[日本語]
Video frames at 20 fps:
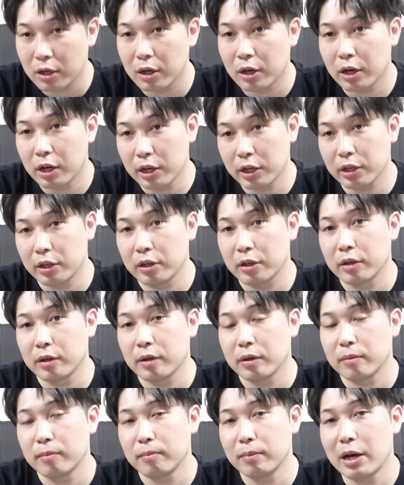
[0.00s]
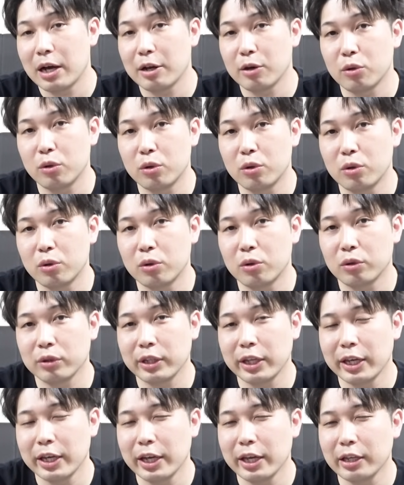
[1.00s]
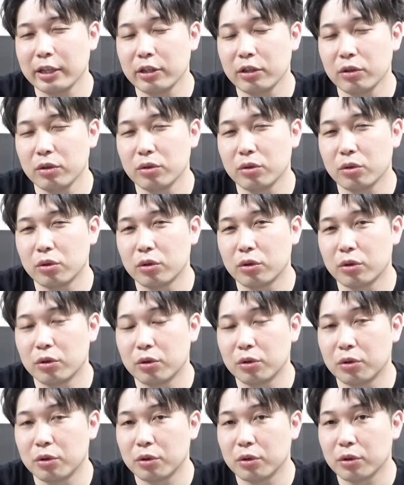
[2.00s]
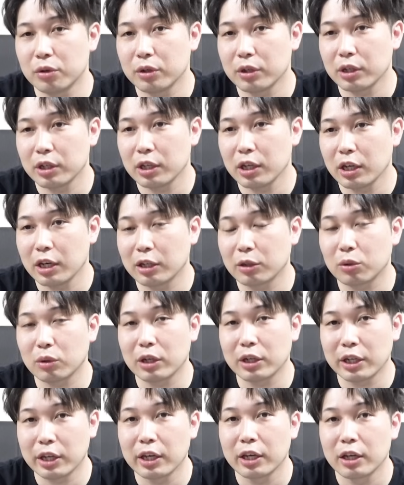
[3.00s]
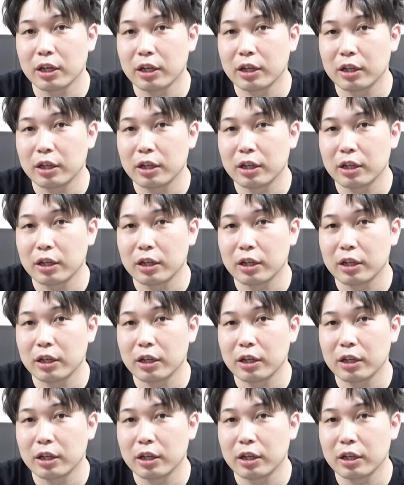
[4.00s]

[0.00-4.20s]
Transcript: はい。まああのー、庭園級のキャラとかね、